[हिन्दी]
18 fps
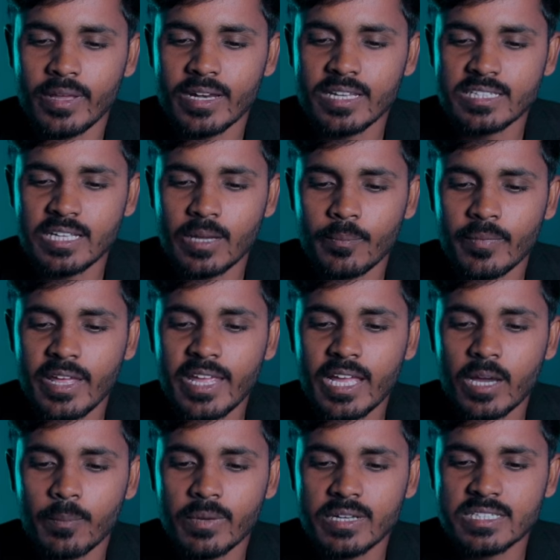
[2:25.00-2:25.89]
मेरे सामने
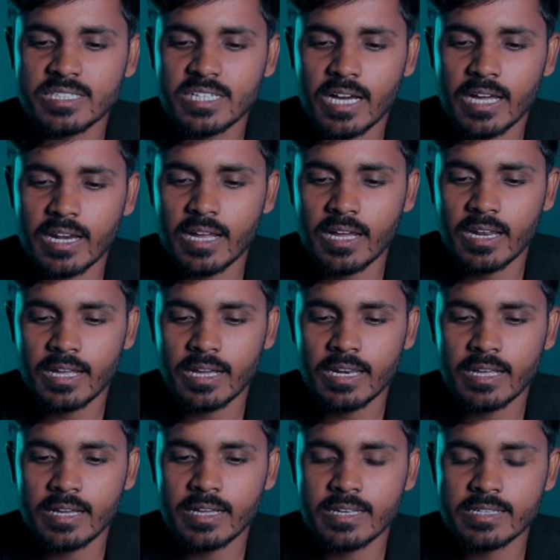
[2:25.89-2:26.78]
यहाँ पर चार अलग
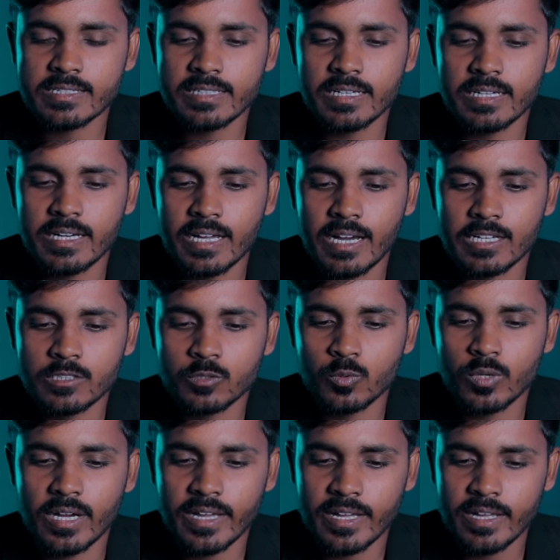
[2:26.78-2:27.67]
अलग रिजल्ट आ
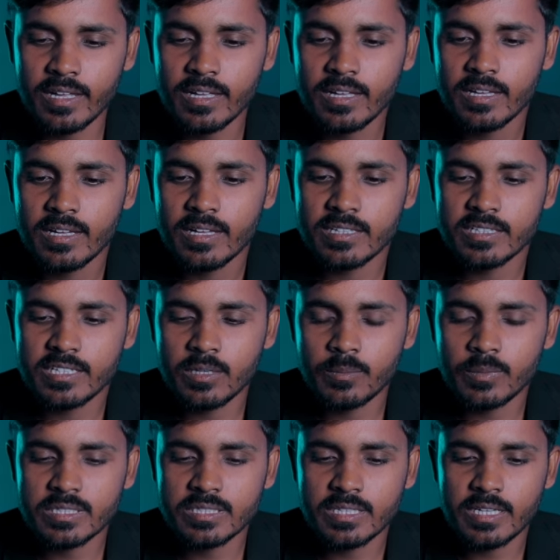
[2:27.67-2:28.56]
चुका है
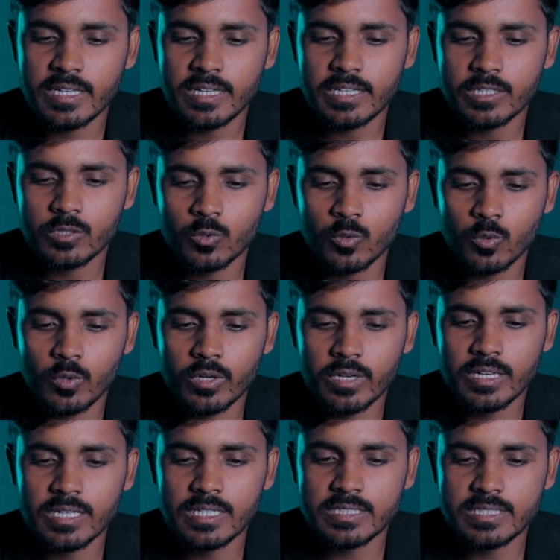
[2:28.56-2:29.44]
जिनमें से ये जो
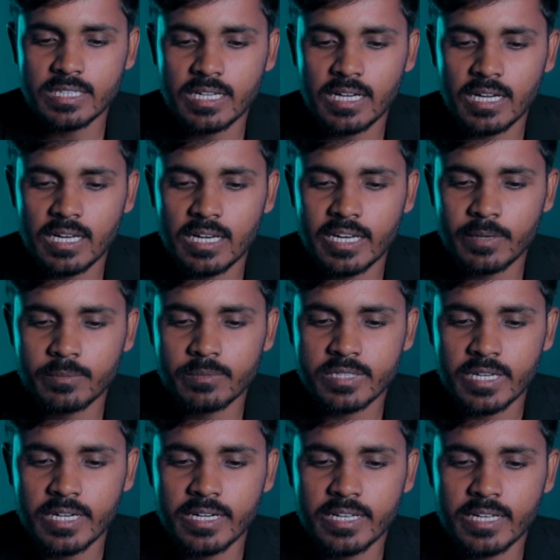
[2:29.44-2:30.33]
नीचे का लेफ्ट
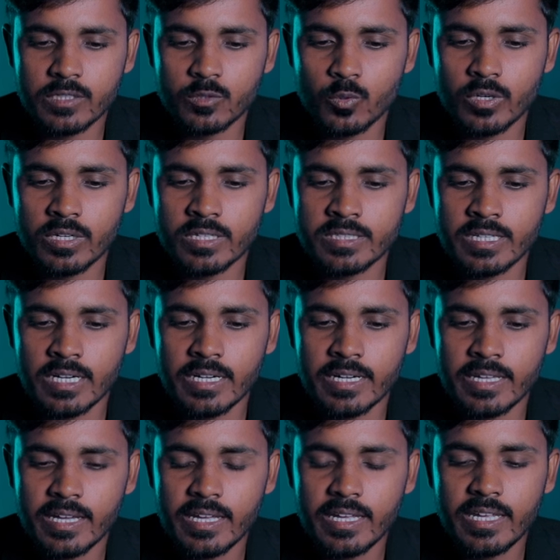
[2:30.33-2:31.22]
साइड का जो
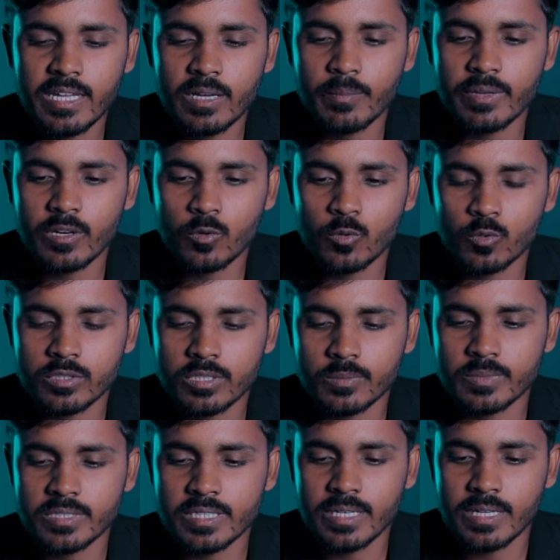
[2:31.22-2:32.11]
रिजल्ट है ये मेरे को
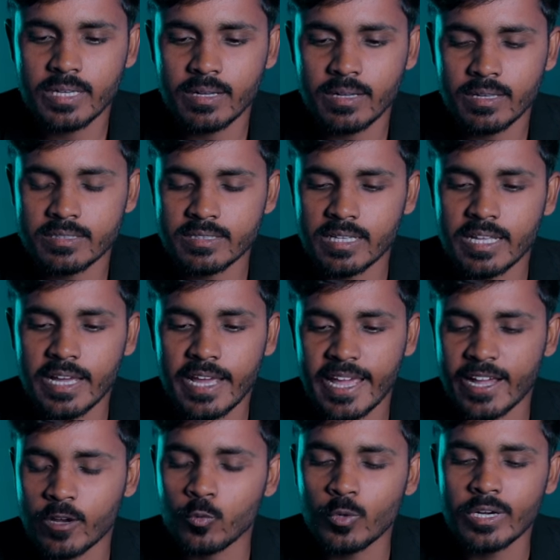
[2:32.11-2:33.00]
सबसे ज़्यादा
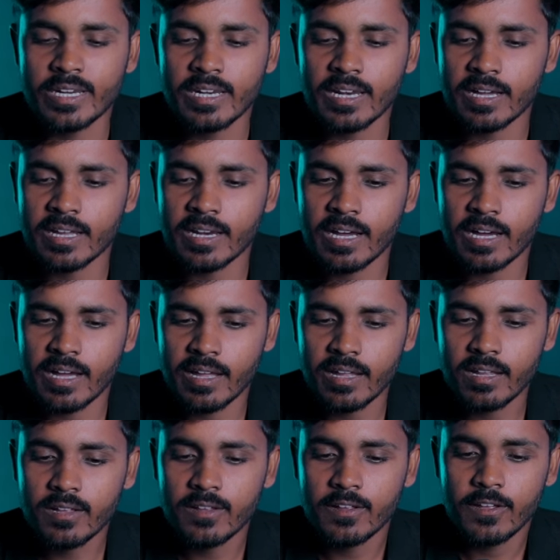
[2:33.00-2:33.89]
एक्यूरेट लग रहा है